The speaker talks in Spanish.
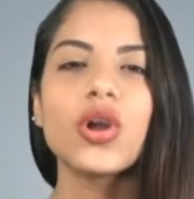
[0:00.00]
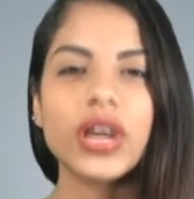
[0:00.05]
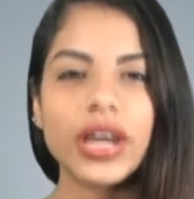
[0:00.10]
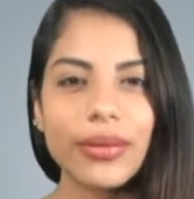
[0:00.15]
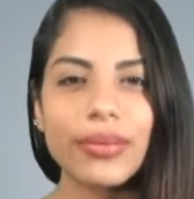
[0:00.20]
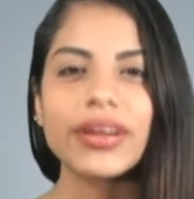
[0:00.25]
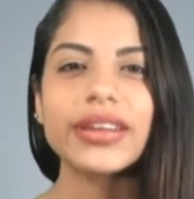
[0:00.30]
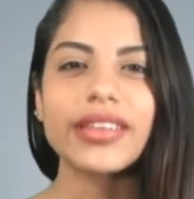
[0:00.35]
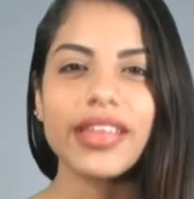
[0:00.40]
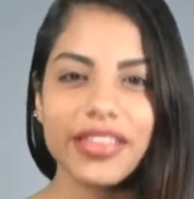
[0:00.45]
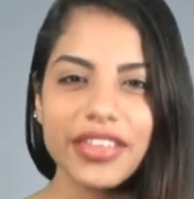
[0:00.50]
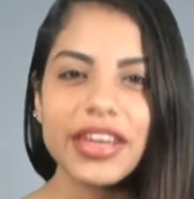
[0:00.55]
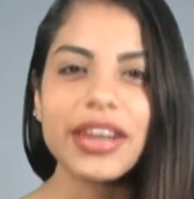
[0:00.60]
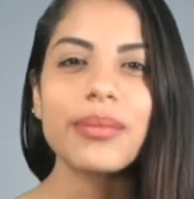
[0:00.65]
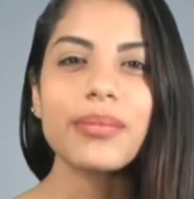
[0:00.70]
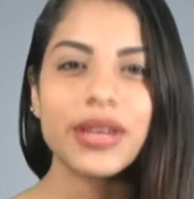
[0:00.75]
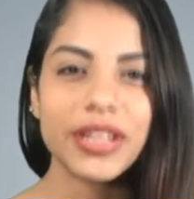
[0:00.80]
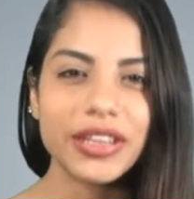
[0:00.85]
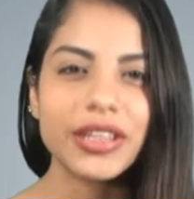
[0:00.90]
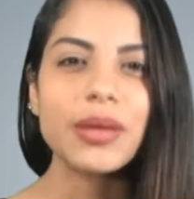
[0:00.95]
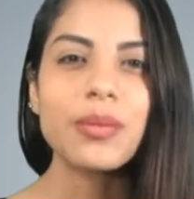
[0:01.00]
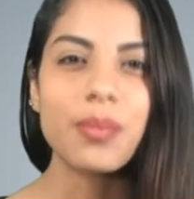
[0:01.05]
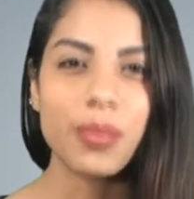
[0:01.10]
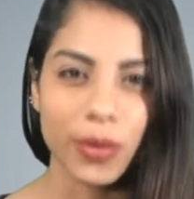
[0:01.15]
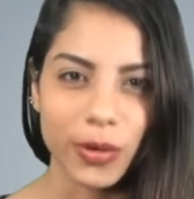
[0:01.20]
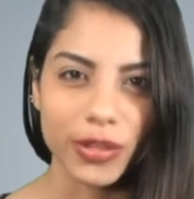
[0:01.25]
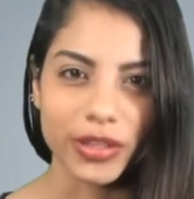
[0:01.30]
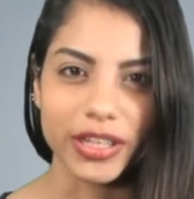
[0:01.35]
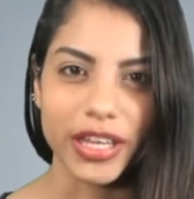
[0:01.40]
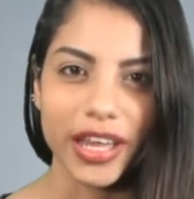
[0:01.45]
Lo que verdaderamente
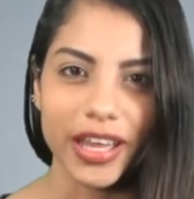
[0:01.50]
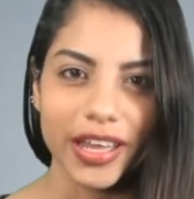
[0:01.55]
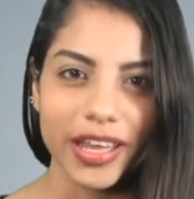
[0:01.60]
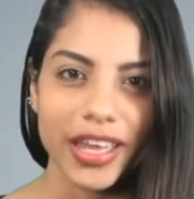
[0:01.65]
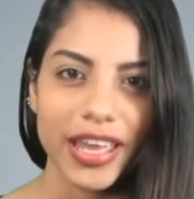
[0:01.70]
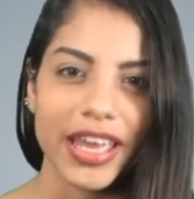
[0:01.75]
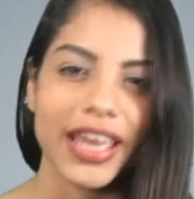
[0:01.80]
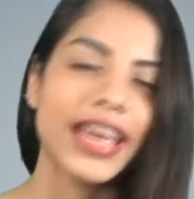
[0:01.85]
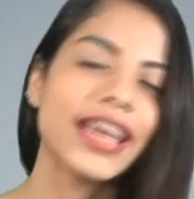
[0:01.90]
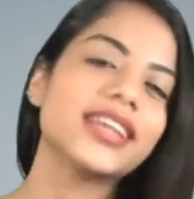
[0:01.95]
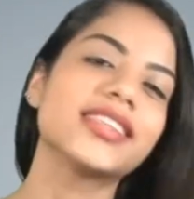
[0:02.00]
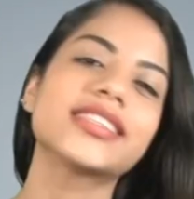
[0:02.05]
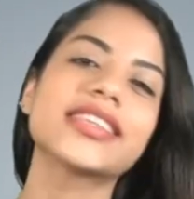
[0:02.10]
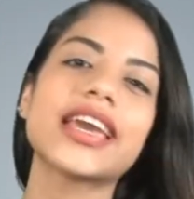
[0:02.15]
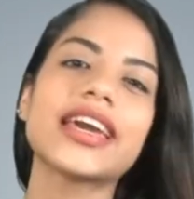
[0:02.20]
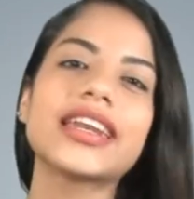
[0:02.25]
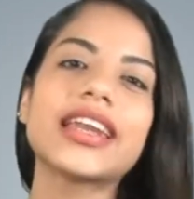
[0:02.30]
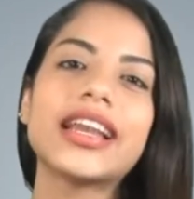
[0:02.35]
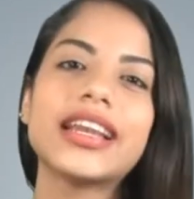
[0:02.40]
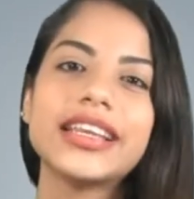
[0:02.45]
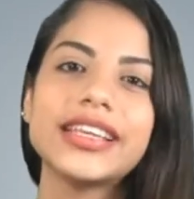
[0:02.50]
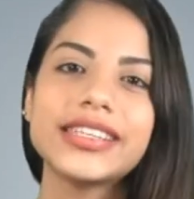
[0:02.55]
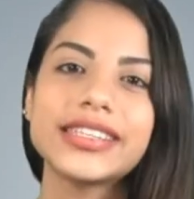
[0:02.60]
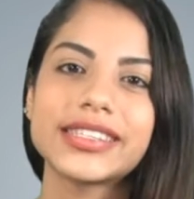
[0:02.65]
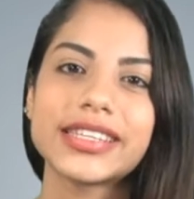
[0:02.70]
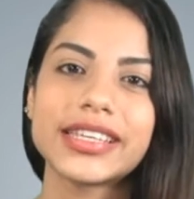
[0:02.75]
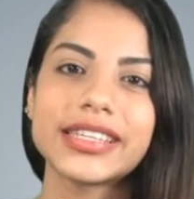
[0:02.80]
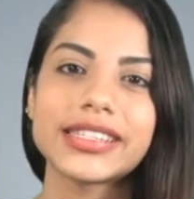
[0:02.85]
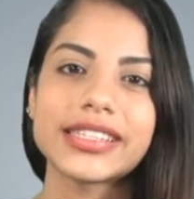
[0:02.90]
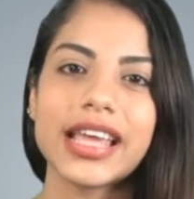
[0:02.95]
importa es que
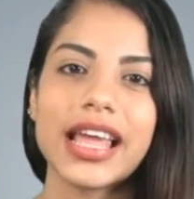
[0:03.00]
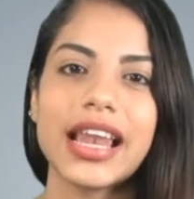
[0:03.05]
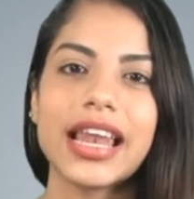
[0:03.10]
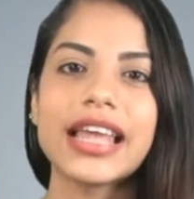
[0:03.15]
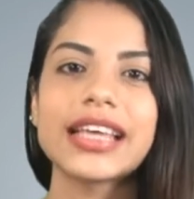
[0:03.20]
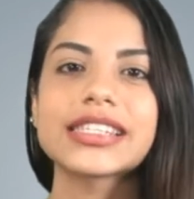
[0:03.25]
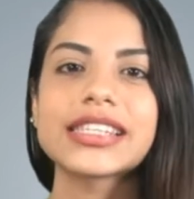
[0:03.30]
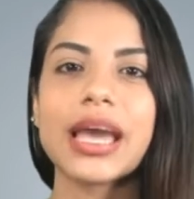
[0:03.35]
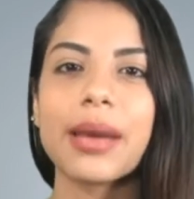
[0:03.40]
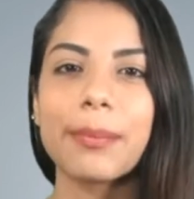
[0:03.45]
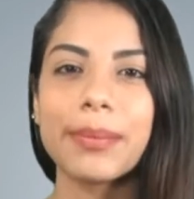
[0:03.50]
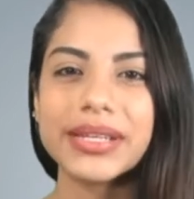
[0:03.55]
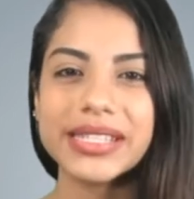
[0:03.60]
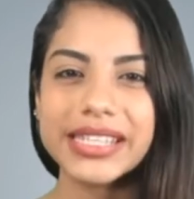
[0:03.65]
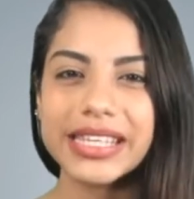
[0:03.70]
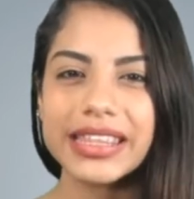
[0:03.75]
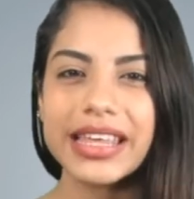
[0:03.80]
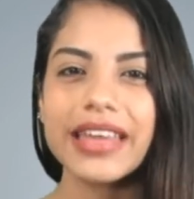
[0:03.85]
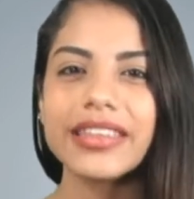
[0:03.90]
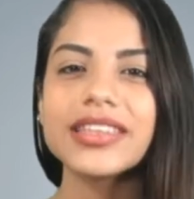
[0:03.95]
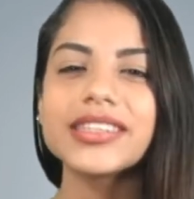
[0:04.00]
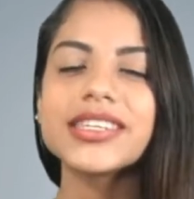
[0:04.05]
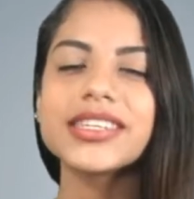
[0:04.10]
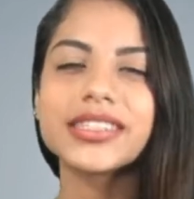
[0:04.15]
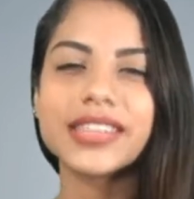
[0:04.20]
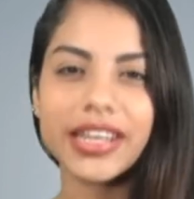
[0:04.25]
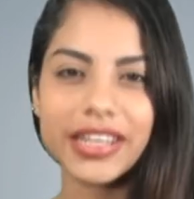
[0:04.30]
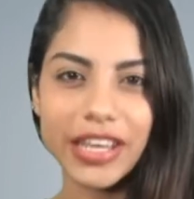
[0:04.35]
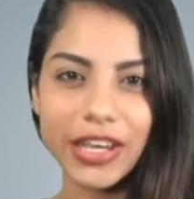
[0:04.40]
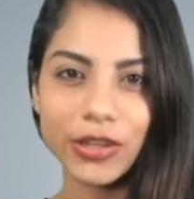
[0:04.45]
analices las capacidades
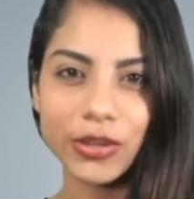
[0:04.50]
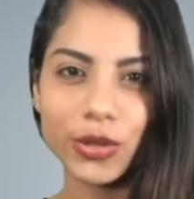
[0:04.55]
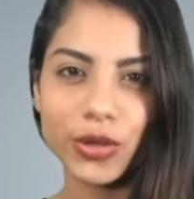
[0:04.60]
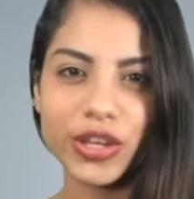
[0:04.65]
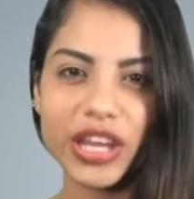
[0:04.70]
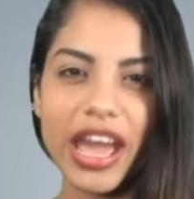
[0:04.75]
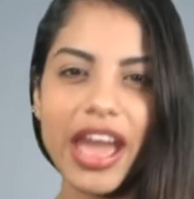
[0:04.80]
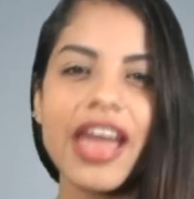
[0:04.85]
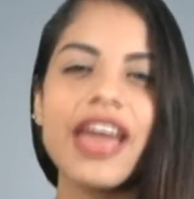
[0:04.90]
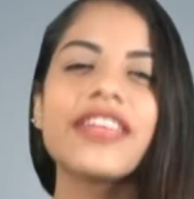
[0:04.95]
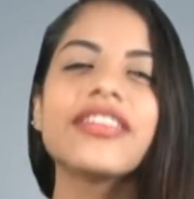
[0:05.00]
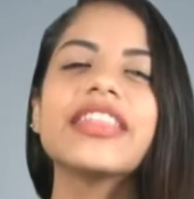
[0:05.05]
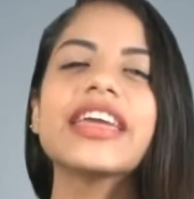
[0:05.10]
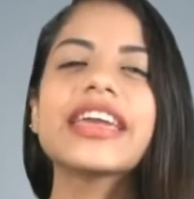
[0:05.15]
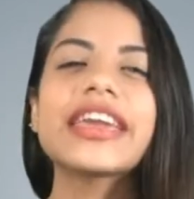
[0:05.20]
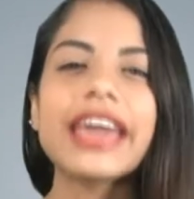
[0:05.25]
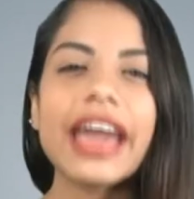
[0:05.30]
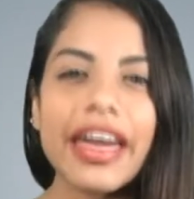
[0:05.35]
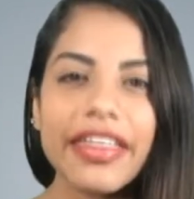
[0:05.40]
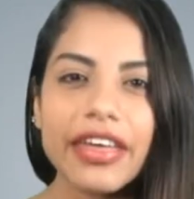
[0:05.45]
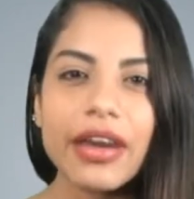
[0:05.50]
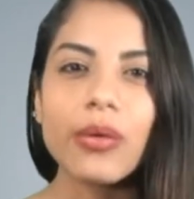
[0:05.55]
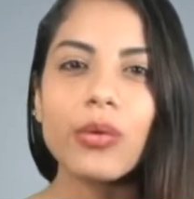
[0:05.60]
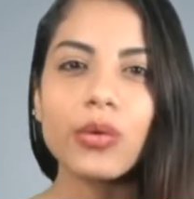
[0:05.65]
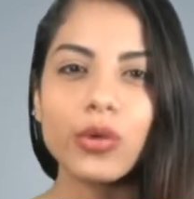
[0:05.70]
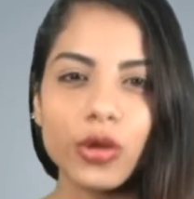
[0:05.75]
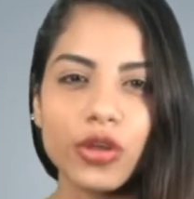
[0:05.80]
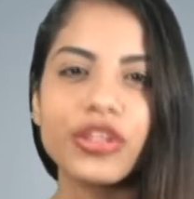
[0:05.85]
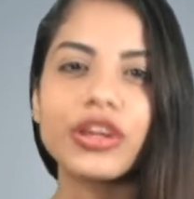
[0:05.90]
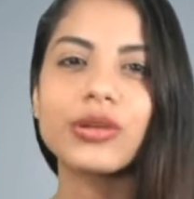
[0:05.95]
y trayectoria de cada
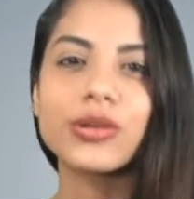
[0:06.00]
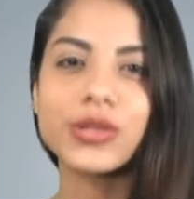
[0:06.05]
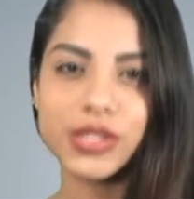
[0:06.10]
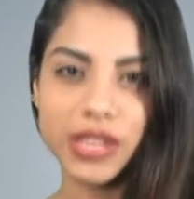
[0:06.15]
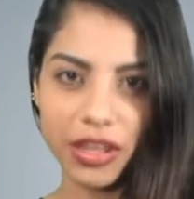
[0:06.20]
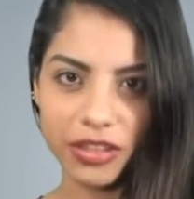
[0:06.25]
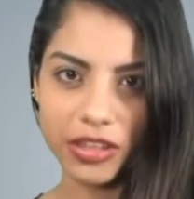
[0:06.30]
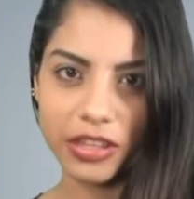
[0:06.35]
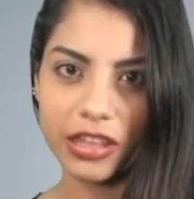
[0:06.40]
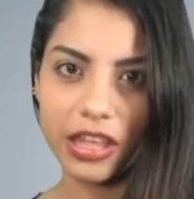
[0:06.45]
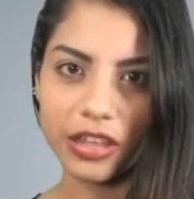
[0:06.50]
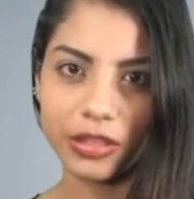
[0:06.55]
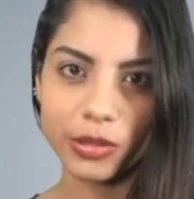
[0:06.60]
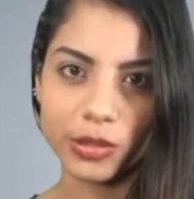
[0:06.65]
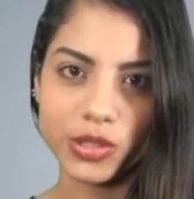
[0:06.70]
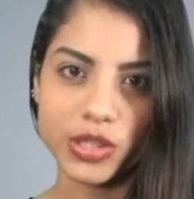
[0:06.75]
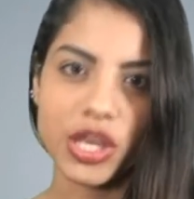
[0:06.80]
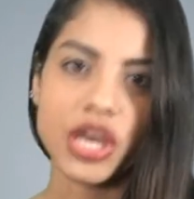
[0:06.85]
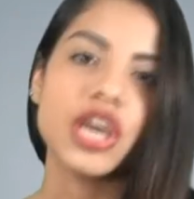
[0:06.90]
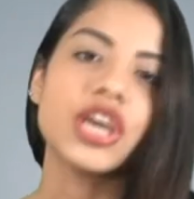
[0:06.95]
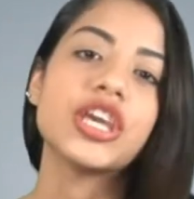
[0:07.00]
uno de los candidatos